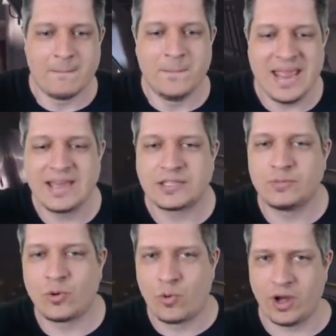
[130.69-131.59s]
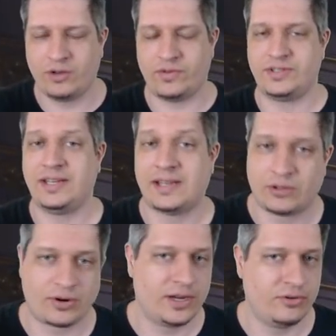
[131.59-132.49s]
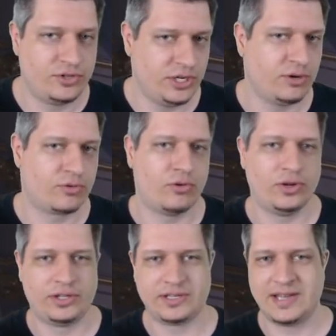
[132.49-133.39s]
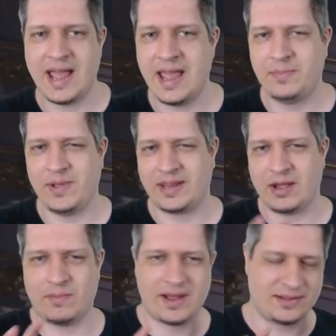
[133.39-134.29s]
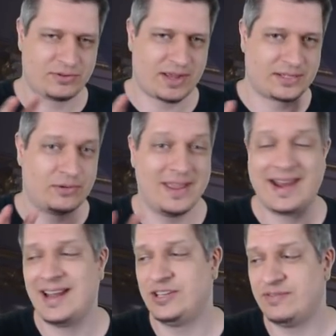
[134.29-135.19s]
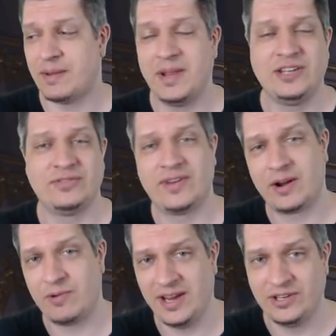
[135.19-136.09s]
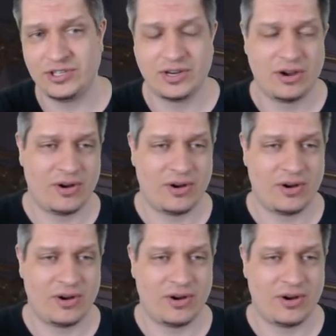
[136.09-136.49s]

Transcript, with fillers: Mesmo quando você está trocando tiro com outro sniper, que é uma situação relativamente frequente,